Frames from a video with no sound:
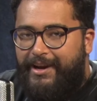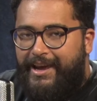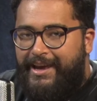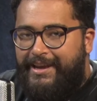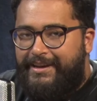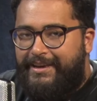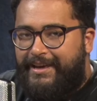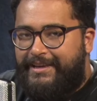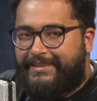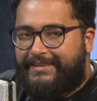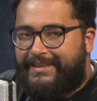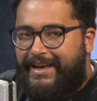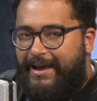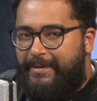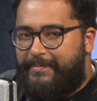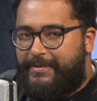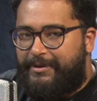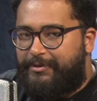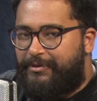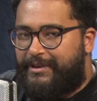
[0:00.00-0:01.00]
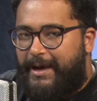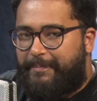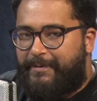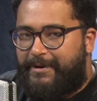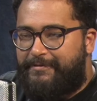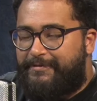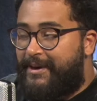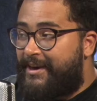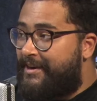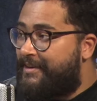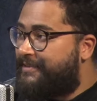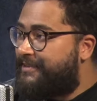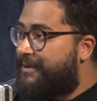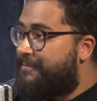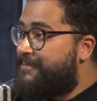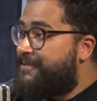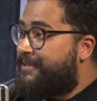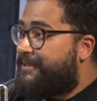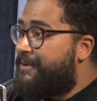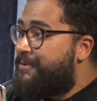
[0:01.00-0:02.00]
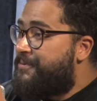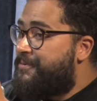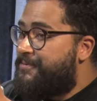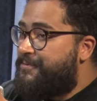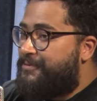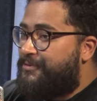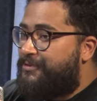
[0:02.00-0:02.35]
hein? Ninguém sabe, não dá pra ver. Estamos aqui com